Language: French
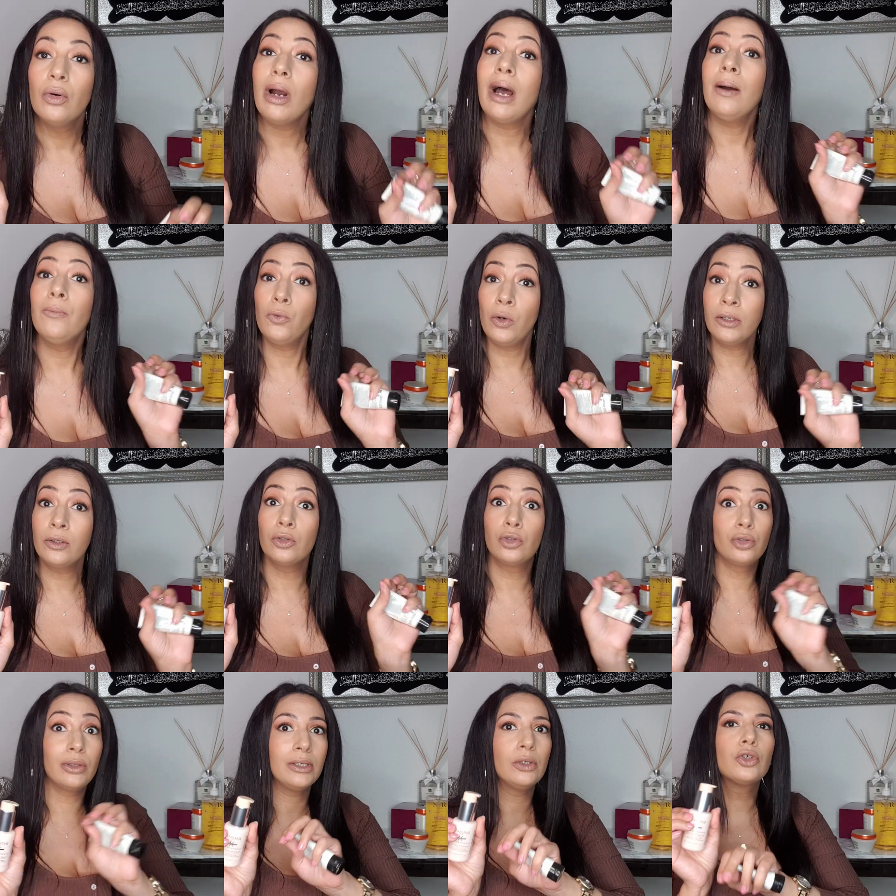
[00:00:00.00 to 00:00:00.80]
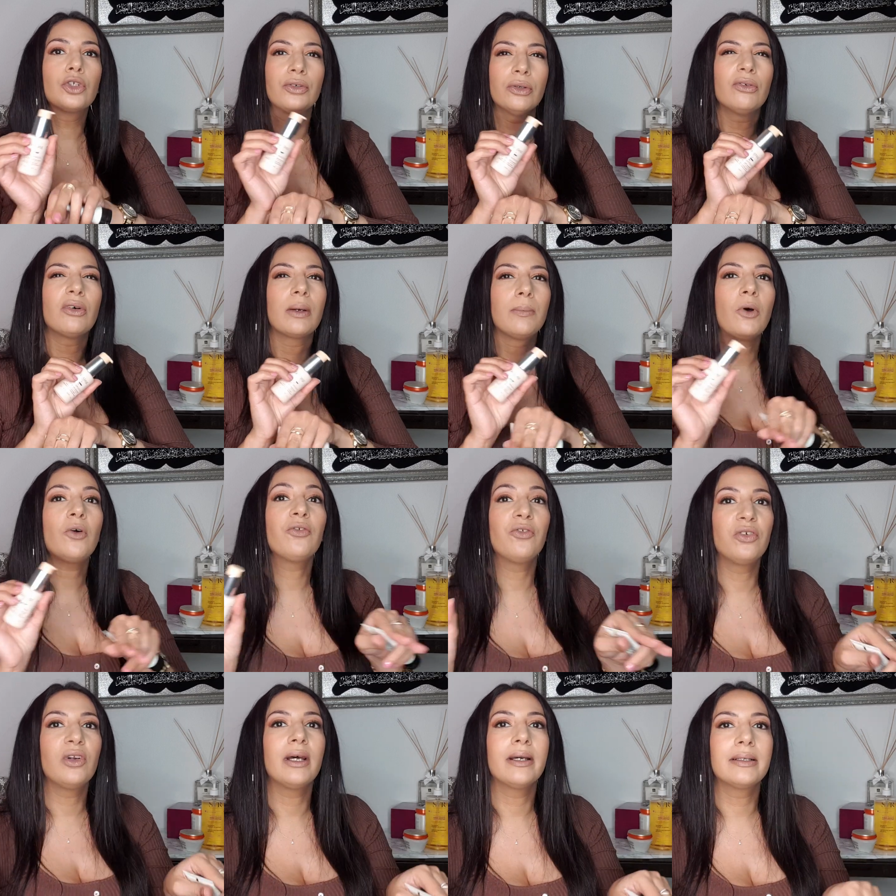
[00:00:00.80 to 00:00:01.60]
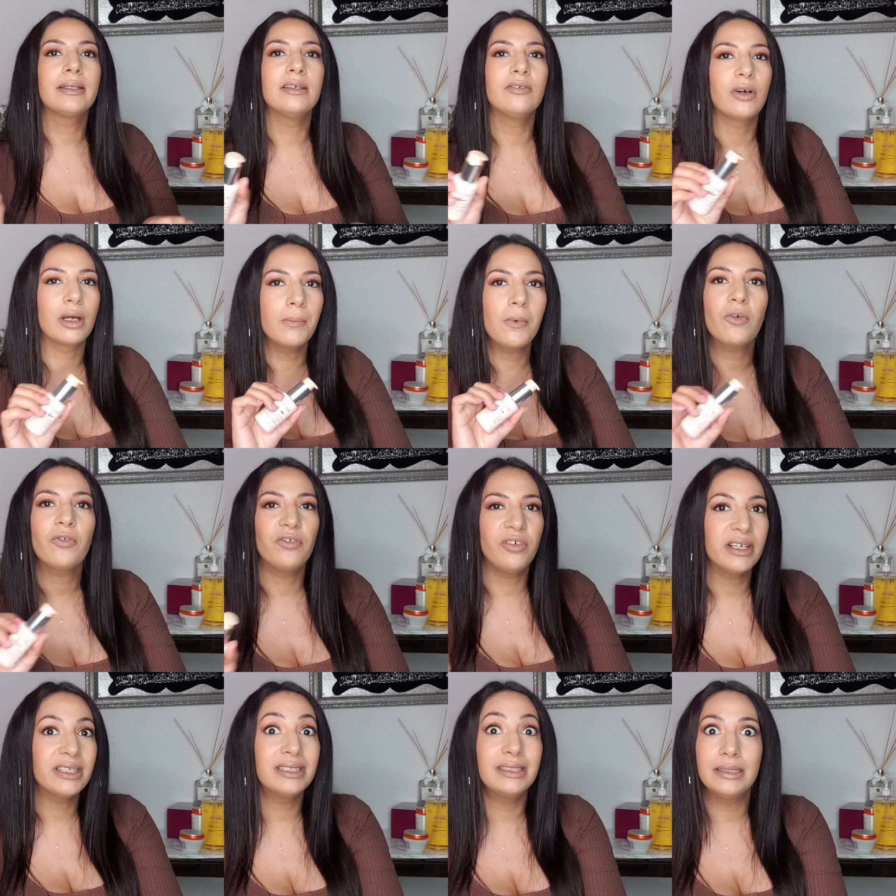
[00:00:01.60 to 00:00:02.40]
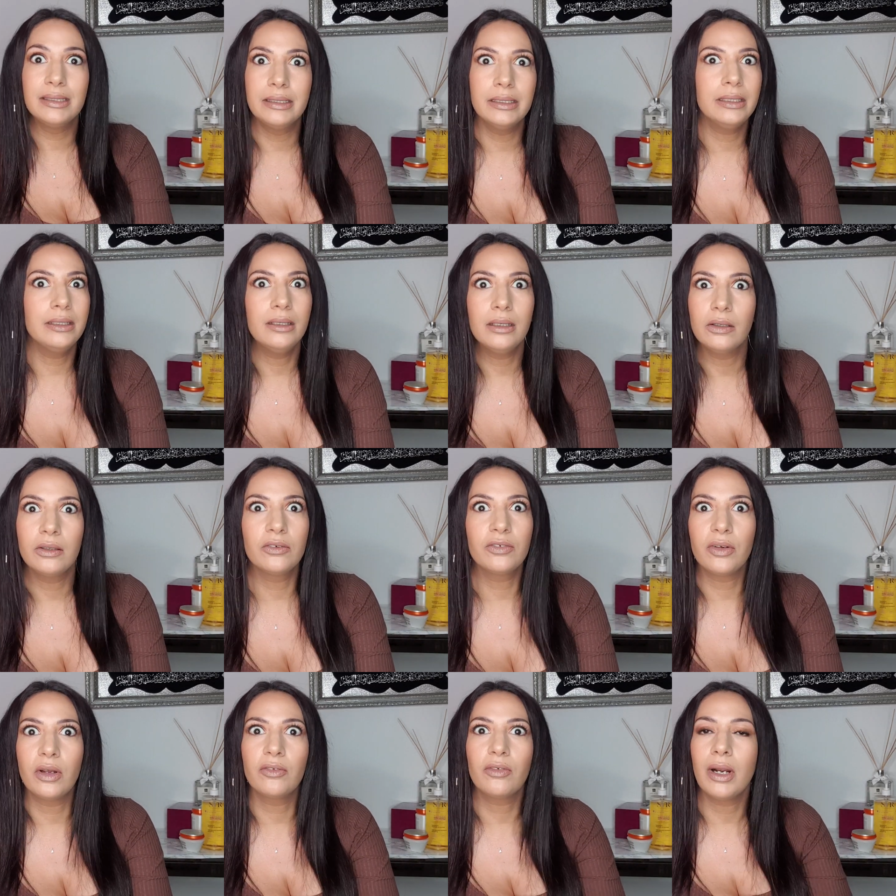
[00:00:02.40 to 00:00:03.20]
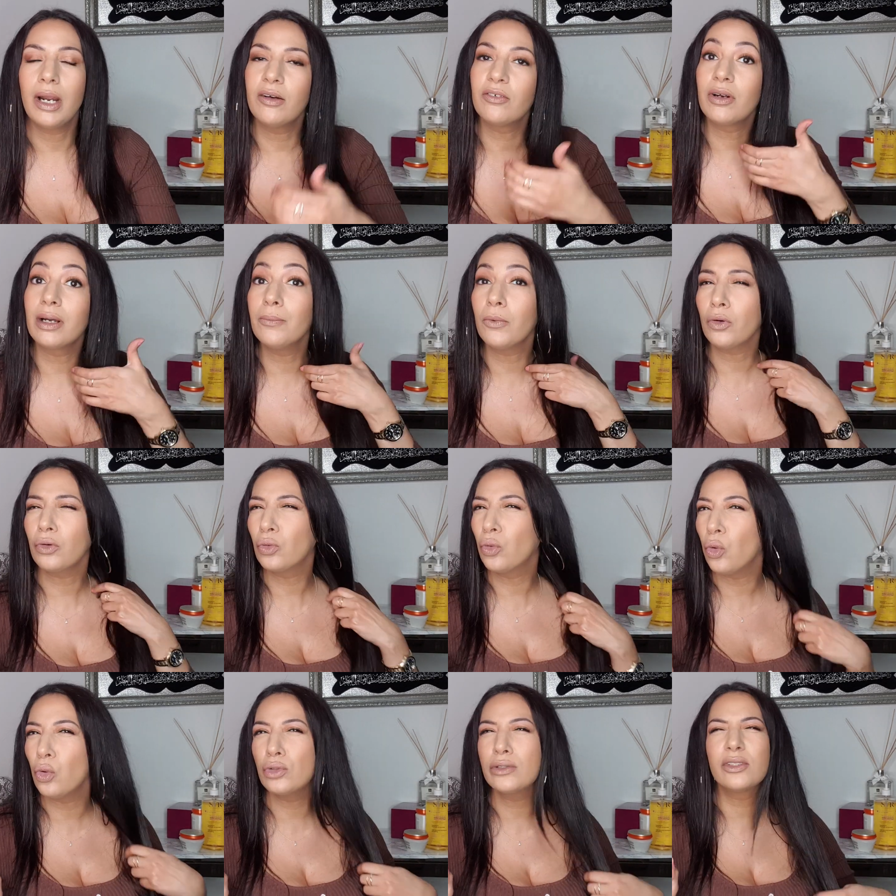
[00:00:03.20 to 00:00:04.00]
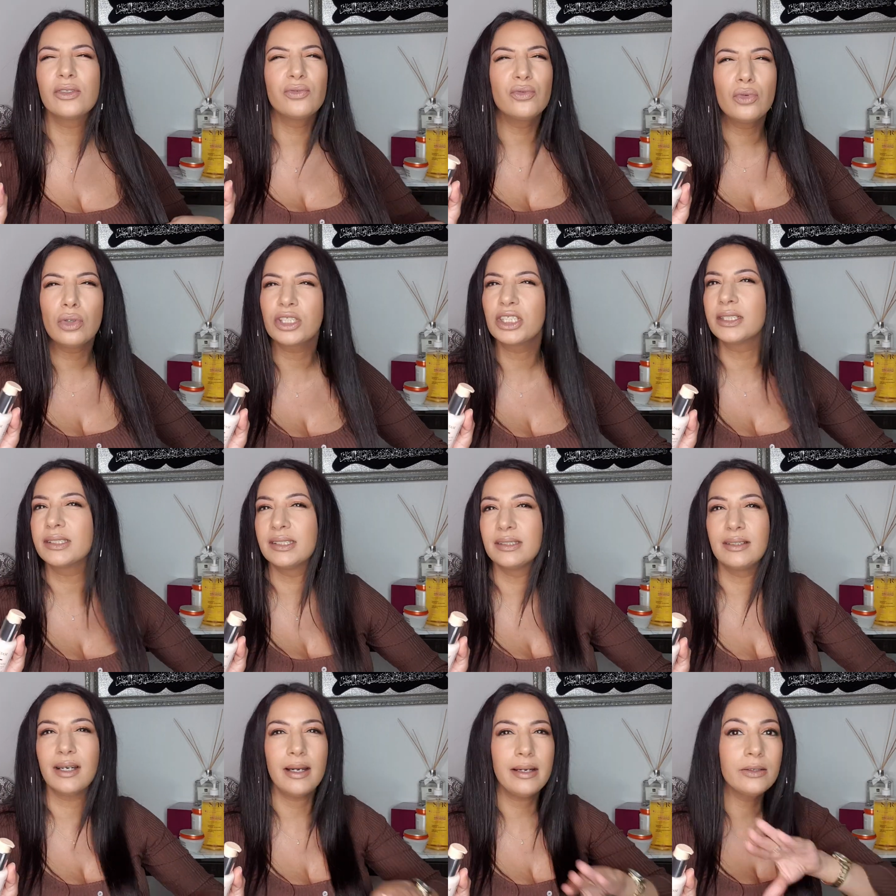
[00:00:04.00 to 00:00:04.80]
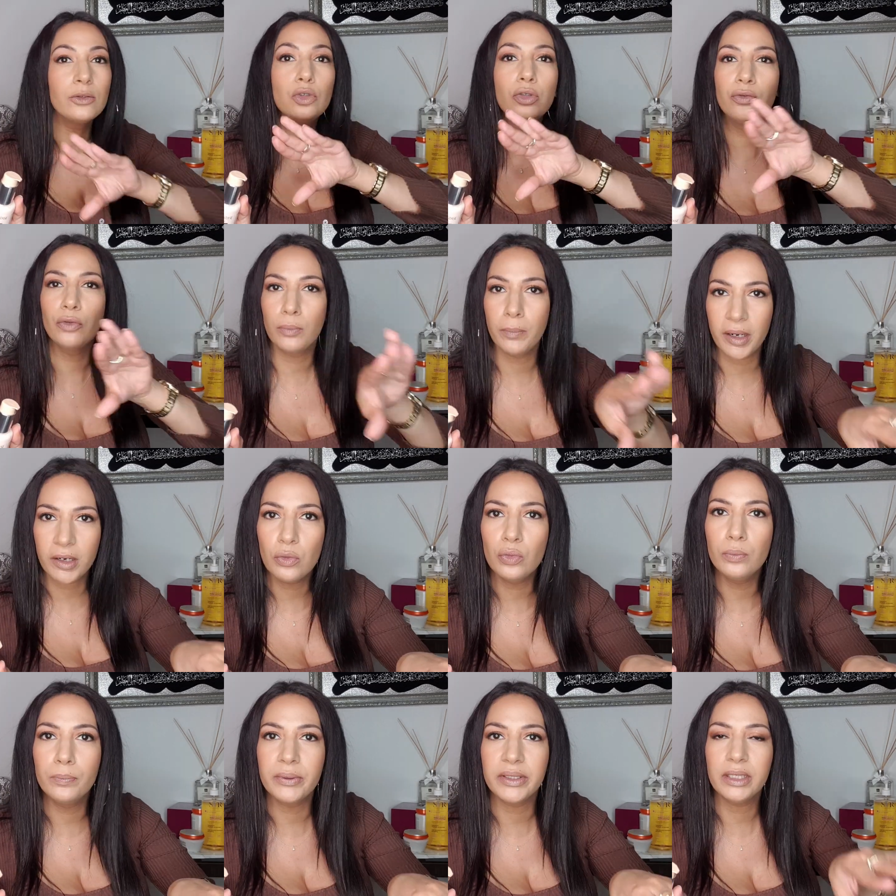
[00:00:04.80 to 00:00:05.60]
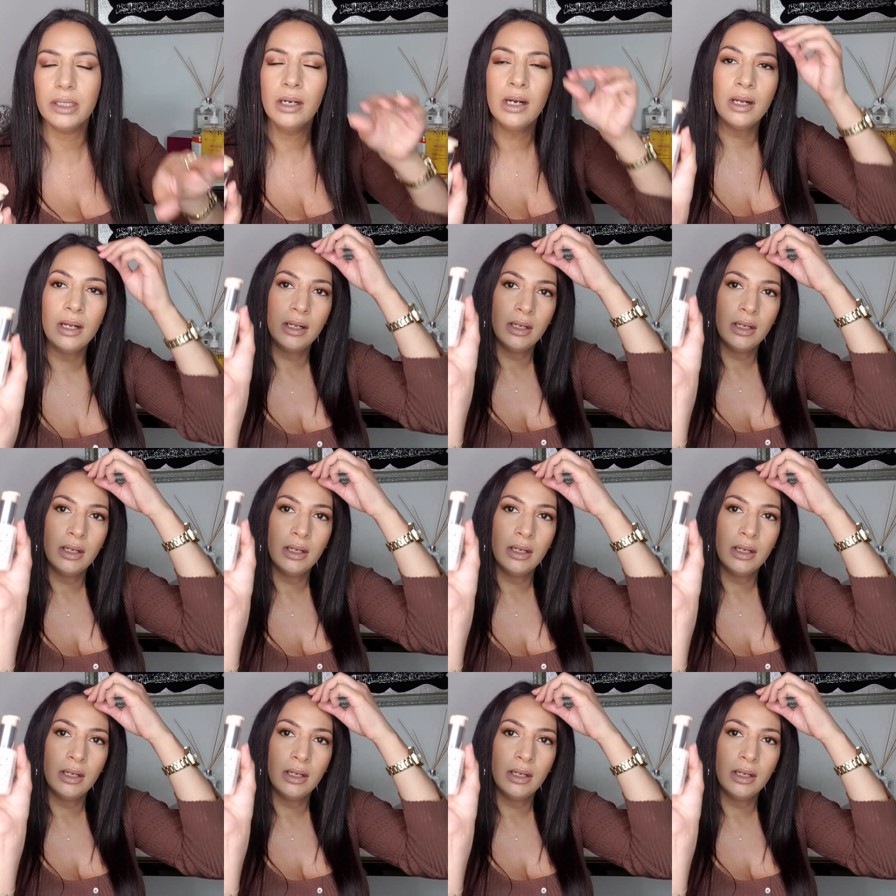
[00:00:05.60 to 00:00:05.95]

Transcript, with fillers: À moins que tu aies le cheveu vraiment flingué, vraiment fatigué, euh, enfin voilà, vraiment grosse fourche, etc., et que tu veux pas couper